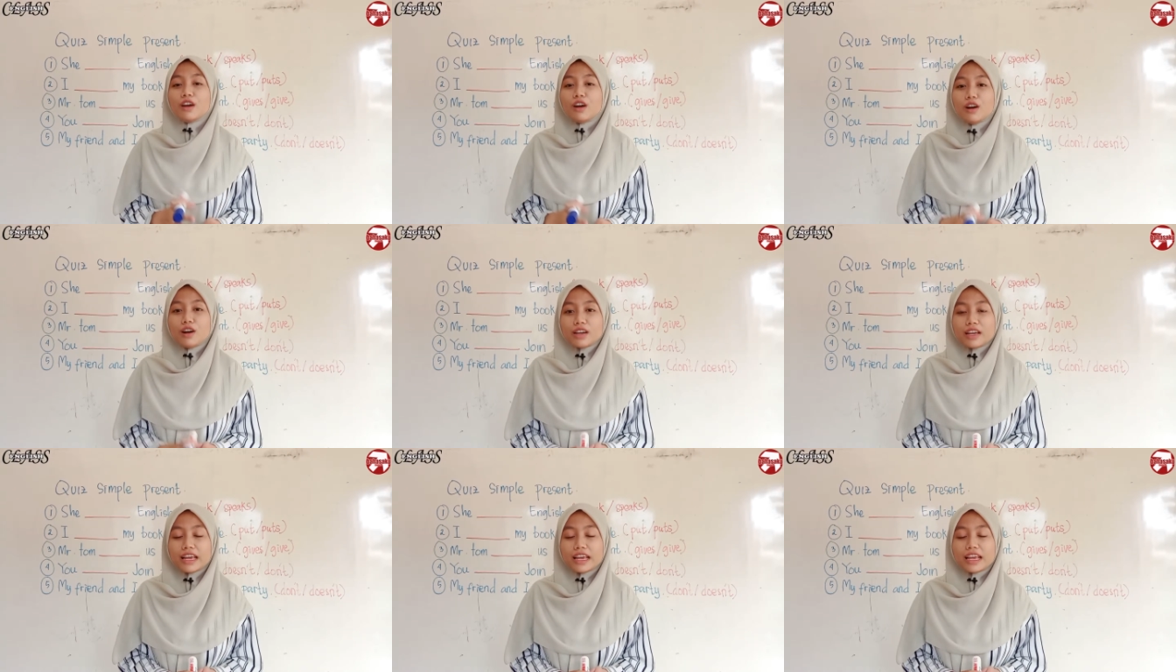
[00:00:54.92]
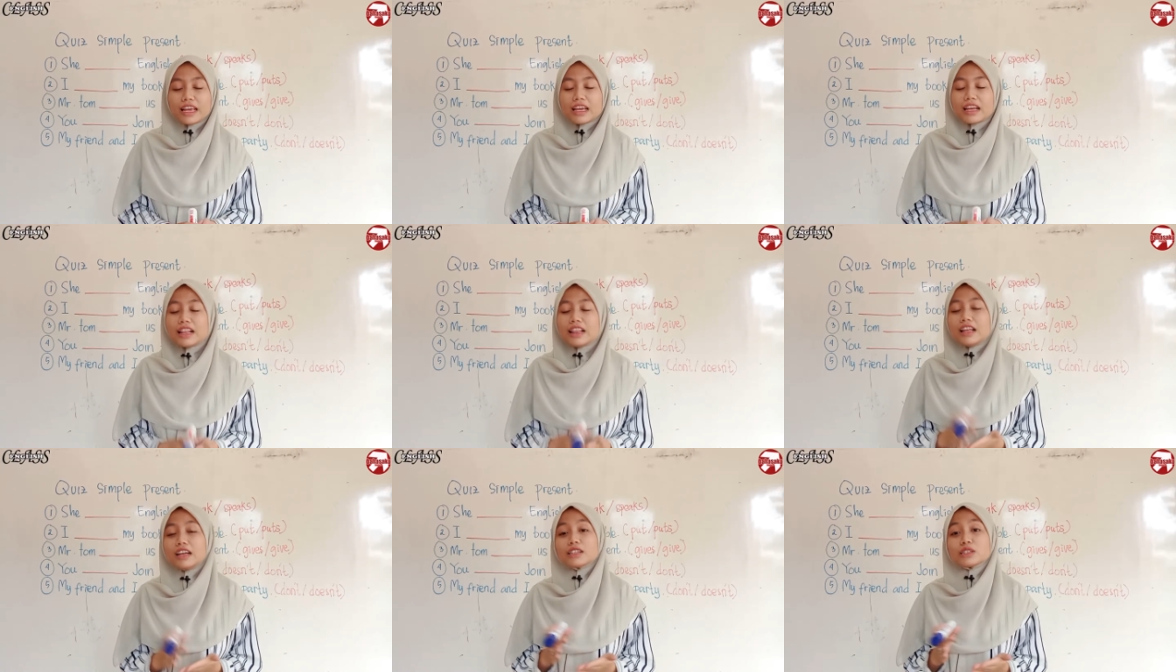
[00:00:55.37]
Oke,
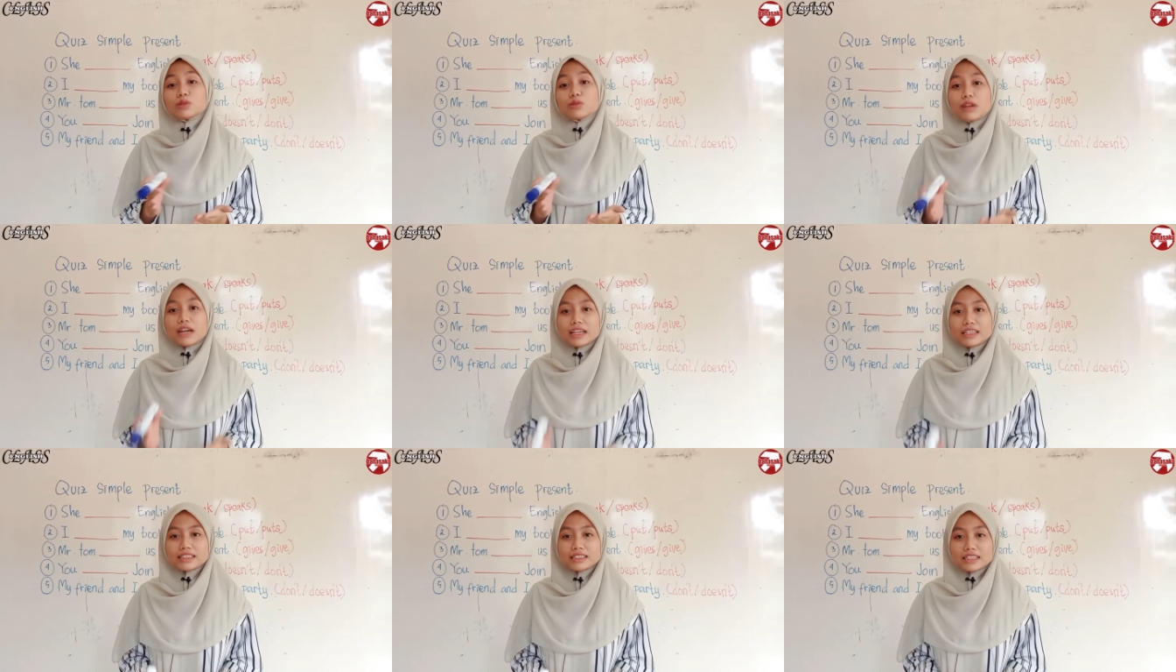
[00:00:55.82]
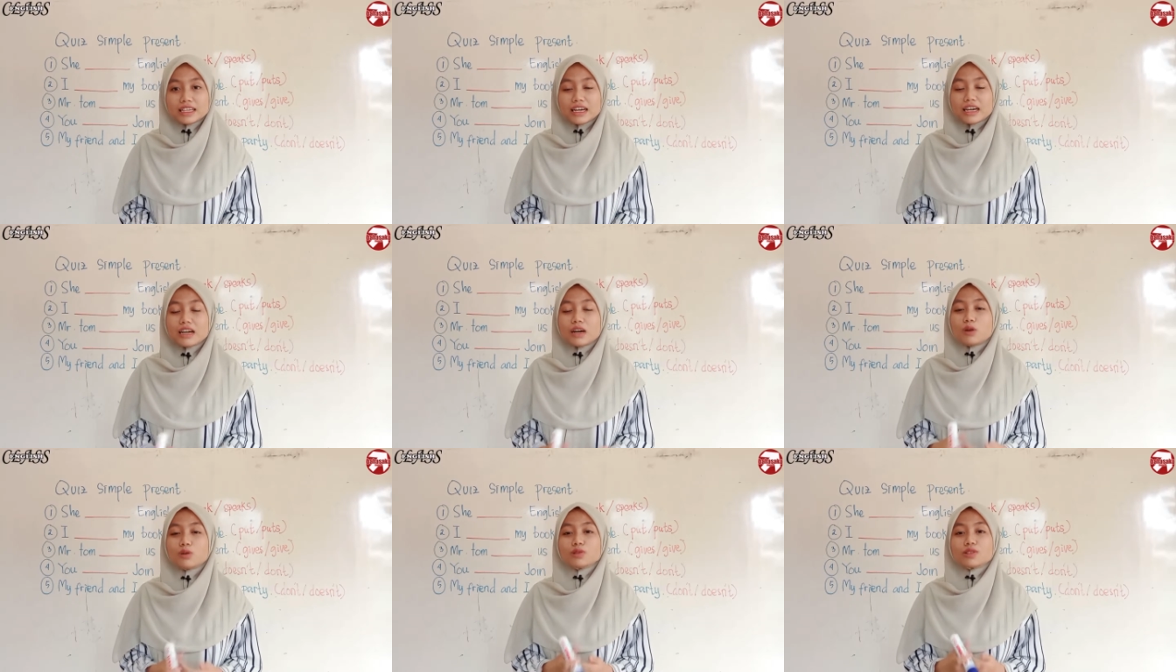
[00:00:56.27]
langsung aja
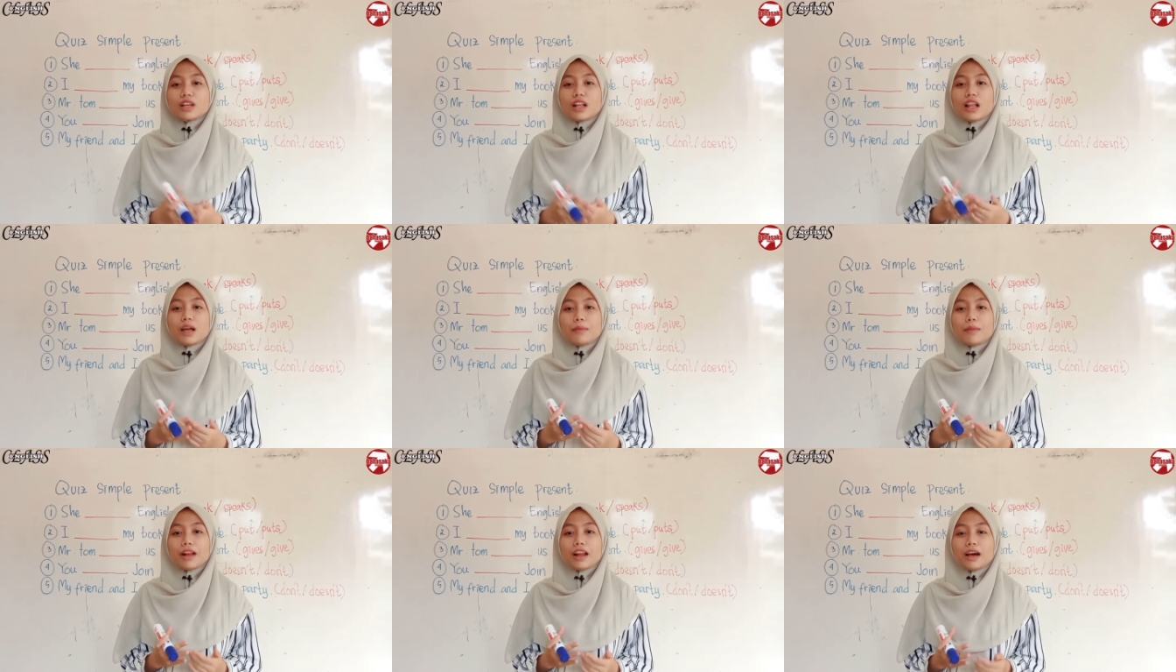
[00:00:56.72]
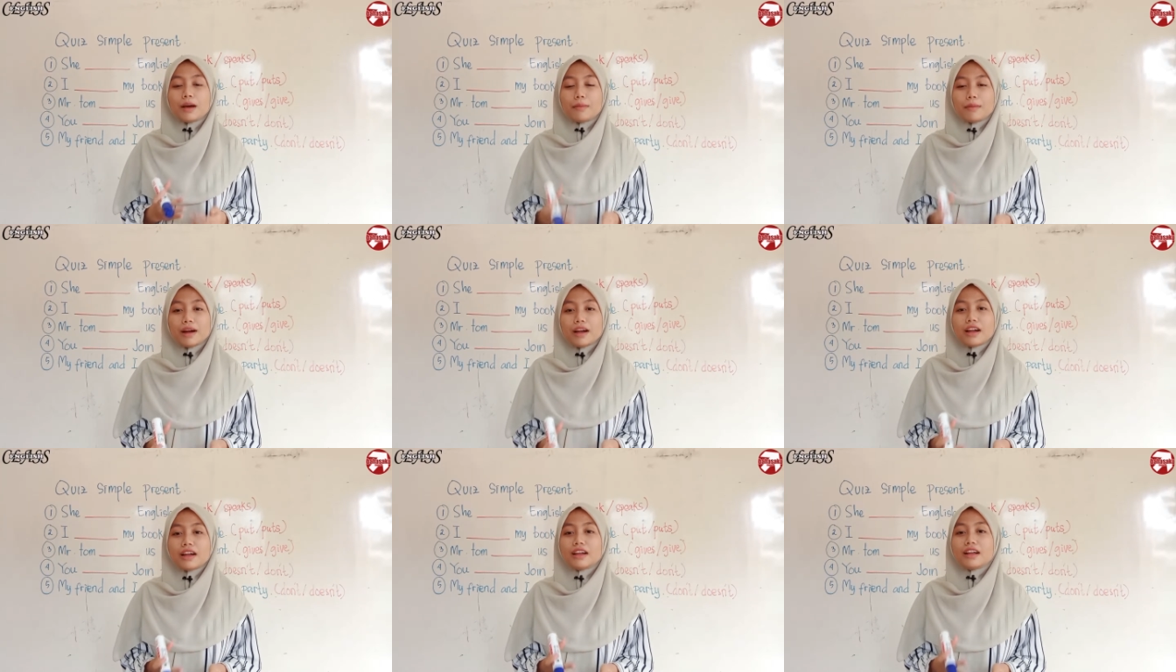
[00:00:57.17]
nggak usah
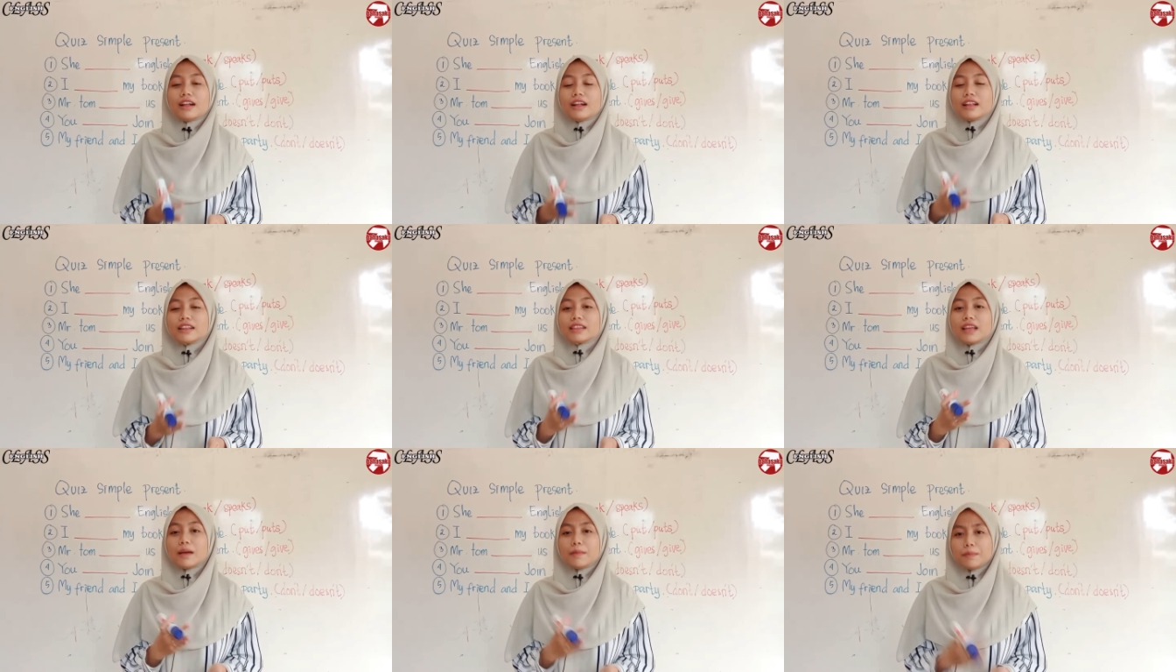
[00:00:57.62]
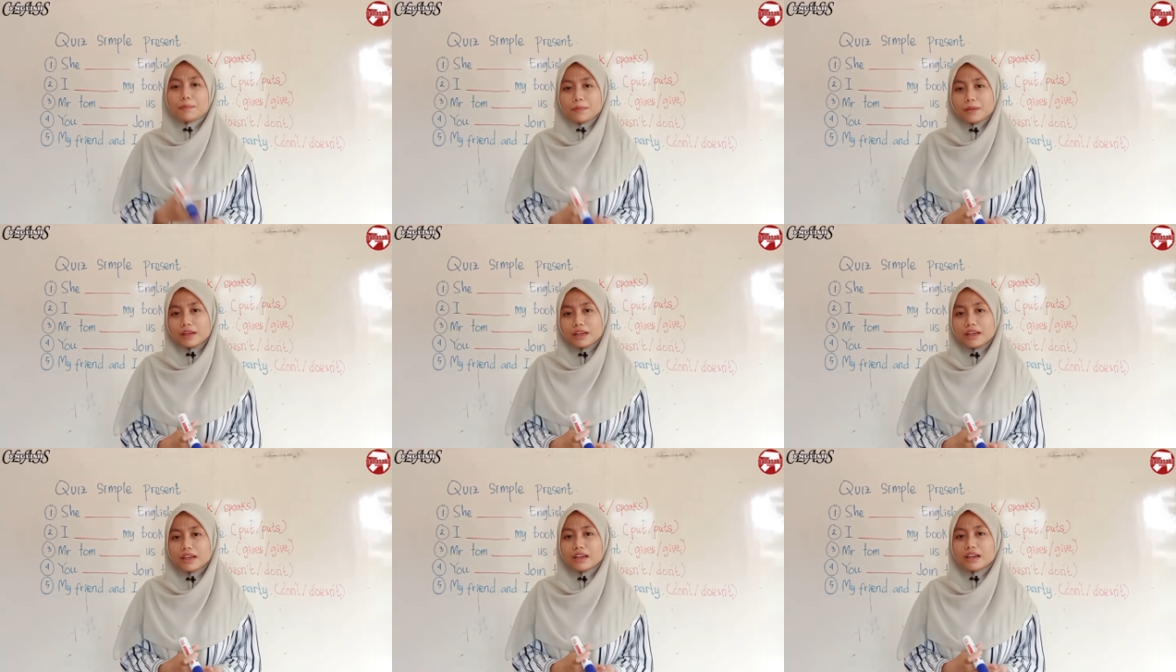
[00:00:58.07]
lama-lama
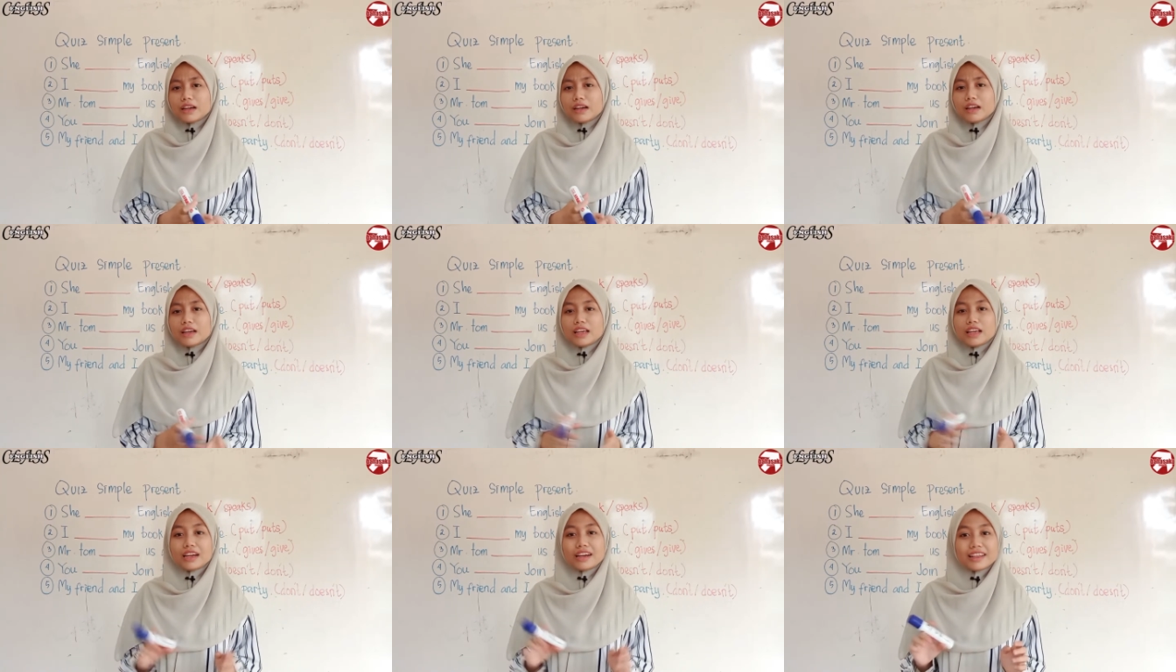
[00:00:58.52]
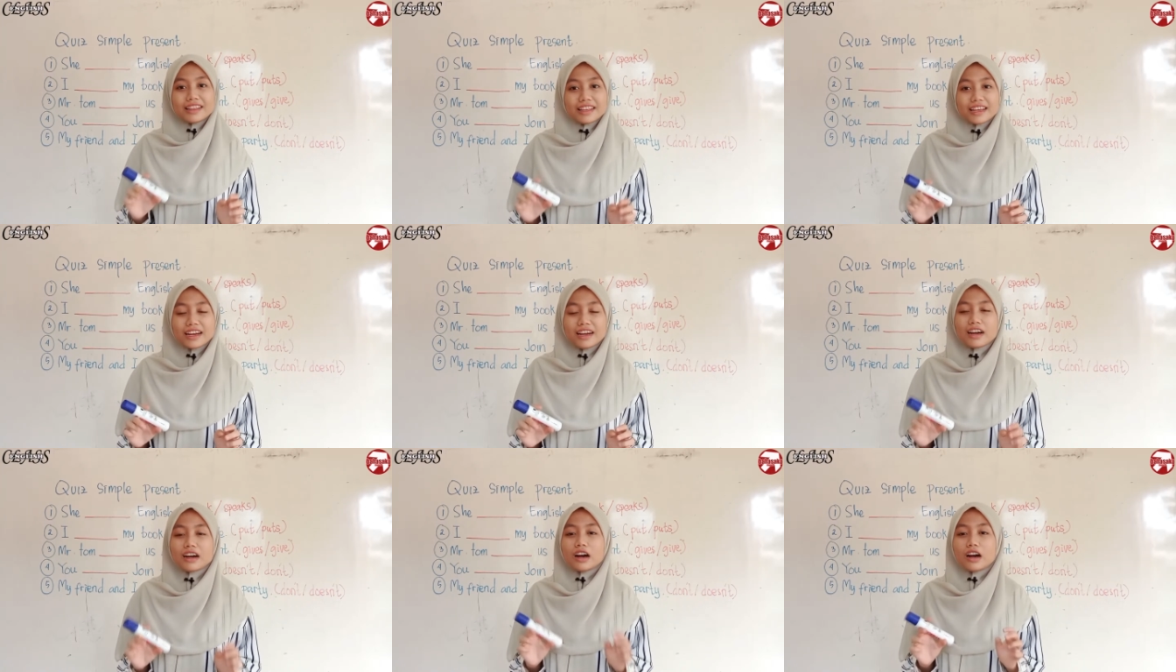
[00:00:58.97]
tapi ingat
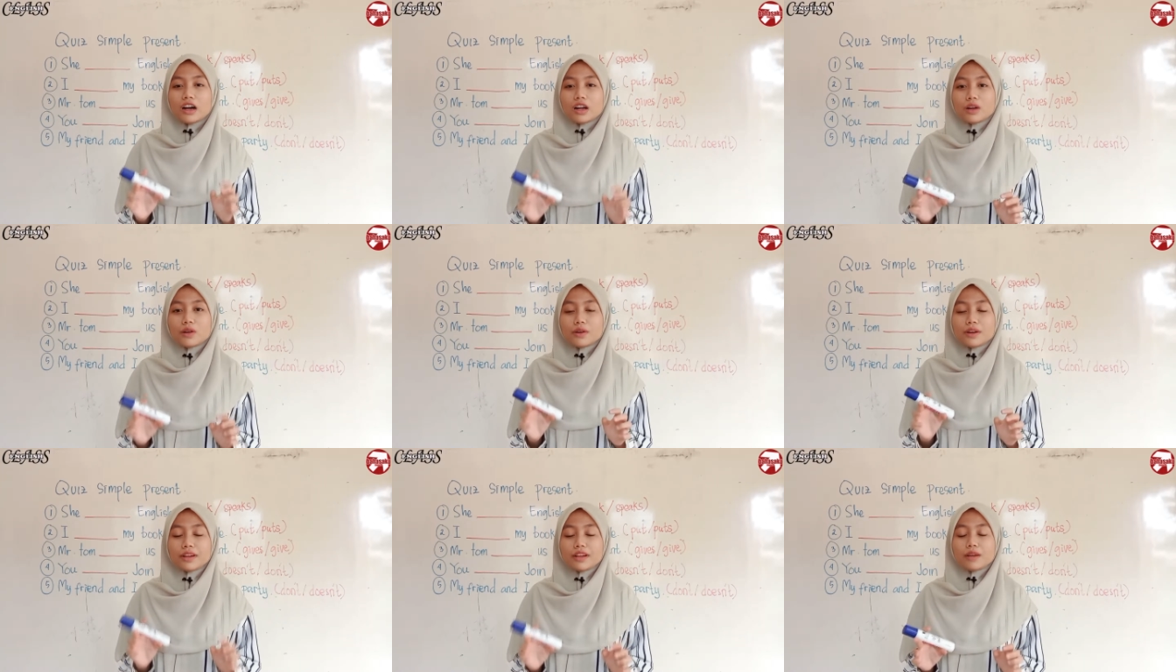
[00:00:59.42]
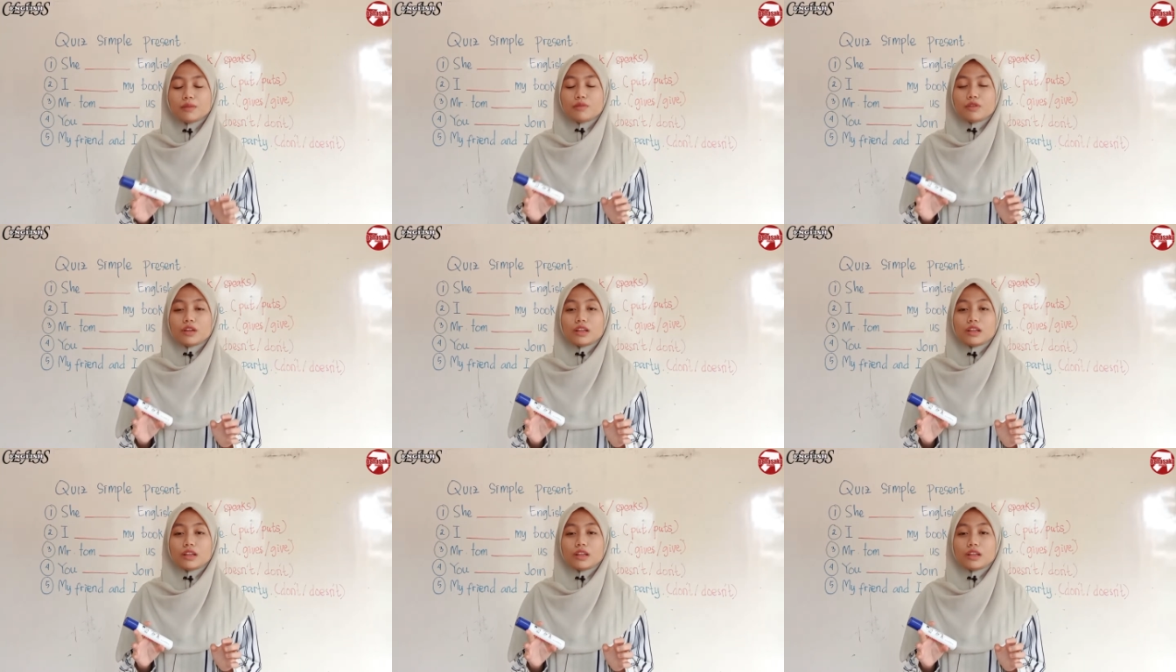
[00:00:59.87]
ya, kalau ada yang mau